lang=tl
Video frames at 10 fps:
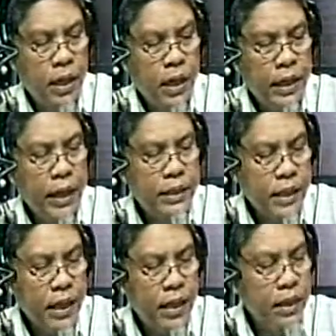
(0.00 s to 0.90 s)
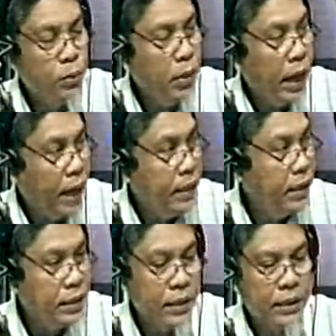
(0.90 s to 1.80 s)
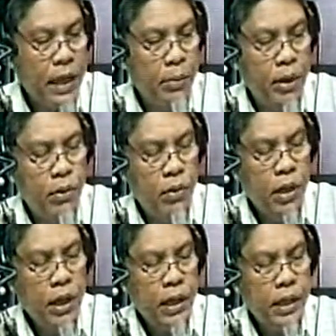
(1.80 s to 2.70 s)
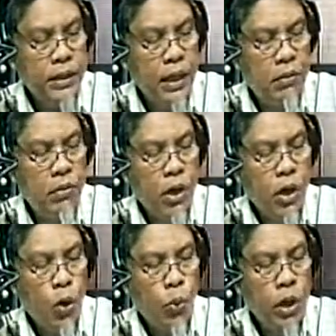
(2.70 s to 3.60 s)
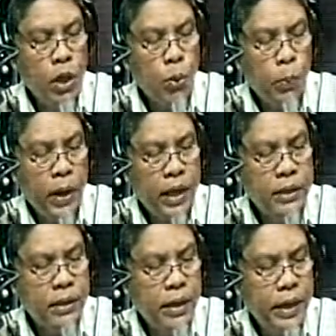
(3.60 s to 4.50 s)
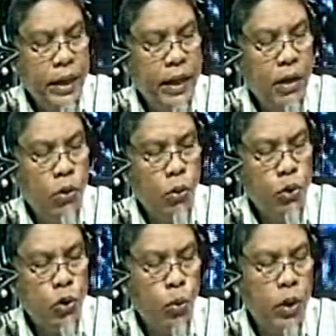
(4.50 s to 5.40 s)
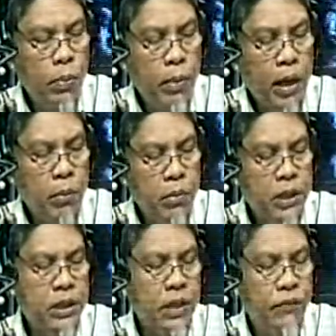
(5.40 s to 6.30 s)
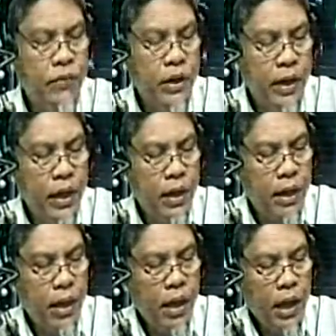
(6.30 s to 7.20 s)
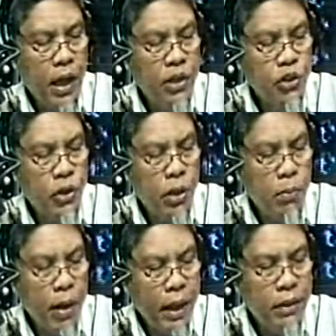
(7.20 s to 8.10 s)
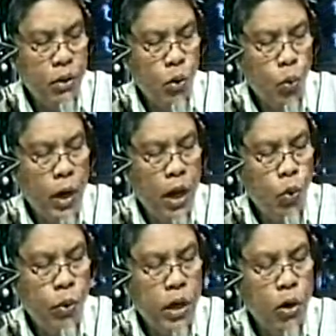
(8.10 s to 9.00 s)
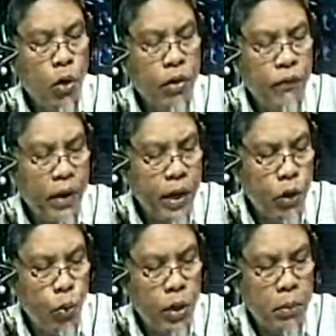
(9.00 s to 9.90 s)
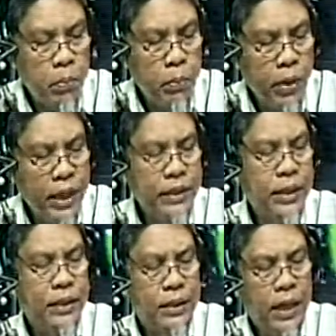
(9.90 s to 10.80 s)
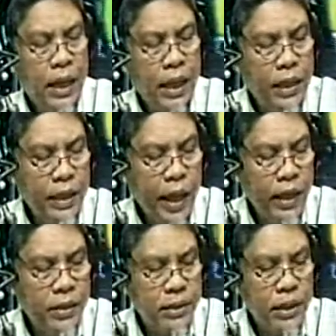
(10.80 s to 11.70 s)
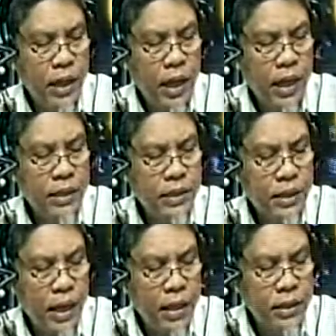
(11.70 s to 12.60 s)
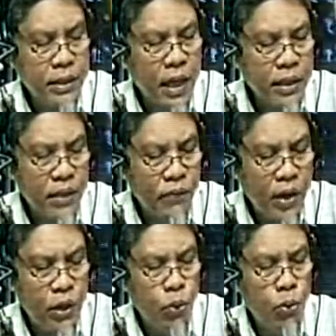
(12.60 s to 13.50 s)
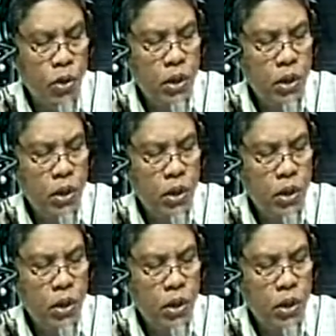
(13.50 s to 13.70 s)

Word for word: They said, yung mga angels okay. nagsabi, ano? Opo. They said, Will you place therein those who will make mischief therein and shed blood while we glorify you with praises and thanks and, and sanctify you?